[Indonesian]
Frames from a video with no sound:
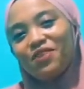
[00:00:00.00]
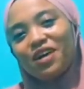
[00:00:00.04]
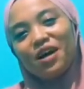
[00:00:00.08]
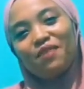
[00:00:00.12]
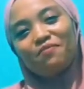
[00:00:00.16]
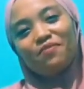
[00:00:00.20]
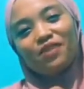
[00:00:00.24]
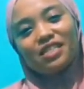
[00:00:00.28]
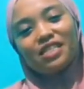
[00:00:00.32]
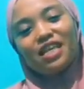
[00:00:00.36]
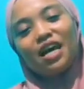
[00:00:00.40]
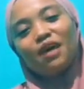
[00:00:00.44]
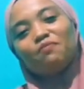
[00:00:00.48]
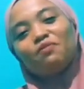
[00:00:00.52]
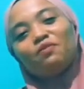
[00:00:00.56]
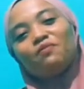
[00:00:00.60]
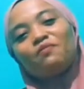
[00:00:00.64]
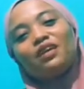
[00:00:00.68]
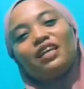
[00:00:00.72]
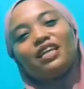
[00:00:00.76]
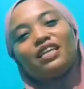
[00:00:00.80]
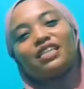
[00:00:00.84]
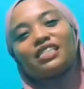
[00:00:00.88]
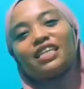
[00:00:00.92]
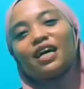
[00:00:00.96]
mengapa saya
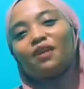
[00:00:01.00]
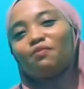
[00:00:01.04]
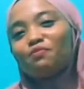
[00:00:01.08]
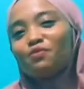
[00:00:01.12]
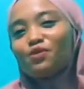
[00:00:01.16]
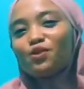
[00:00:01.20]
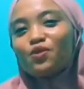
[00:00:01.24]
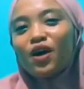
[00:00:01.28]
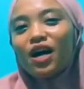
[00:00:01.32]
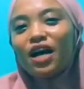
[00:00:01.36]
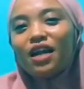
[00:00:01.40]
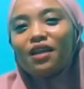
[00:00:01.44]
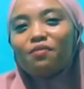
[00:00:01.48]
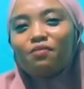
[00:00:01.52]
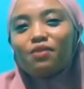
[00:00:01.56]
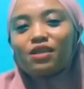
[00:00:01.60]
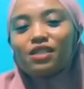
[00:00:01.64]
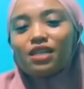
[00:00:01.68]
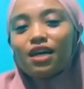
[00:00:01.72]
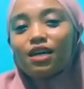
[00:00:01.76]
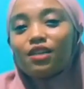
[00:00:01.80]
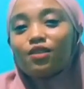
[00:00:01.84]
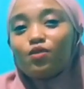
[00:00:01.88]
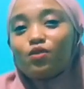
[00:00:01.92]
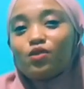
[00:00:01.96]
memilih Samsung
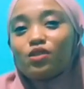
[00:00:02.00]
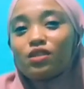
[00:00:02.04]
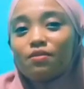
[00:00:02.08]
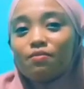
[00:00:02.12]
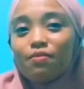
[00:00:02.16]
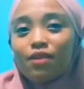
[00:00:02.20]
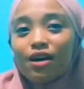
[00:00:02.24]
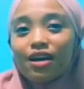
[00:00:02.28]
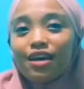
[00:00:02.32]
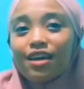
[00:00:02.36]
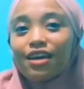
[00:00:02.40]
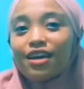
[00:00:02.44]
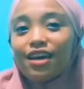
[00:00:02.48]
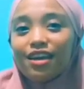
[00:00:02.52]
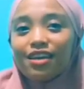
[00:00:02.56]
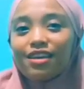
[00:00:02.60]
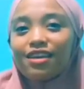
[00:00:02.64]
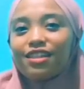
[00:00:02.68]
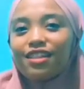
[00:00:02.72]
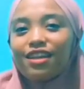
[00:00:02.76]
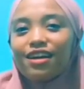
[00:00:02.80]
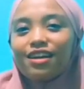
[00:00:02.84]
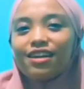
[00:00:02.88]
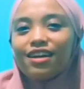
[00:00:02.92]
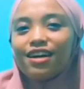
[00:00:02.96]
A51 sebagai
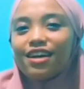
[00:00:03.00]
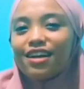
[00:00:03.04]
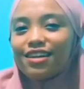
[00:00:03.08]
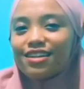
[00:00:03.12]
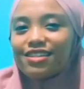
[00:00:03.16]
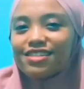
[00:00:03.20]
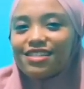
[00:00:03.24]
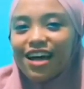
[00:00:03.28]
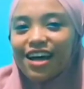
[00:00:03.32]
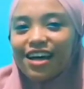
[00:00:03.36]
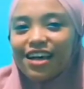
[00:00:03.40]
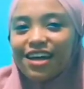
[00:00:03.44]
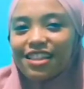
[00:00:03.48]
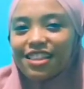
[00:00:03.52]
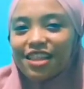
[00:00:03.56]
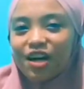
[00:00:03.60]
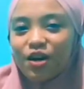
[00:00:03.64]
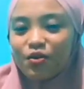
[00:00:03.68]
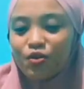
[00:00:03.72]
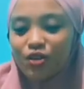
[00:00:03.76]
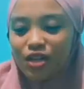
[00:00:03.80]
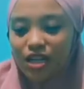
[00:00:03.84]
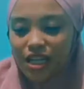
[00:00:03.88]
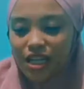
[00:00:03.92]
gadget andalan saya tahun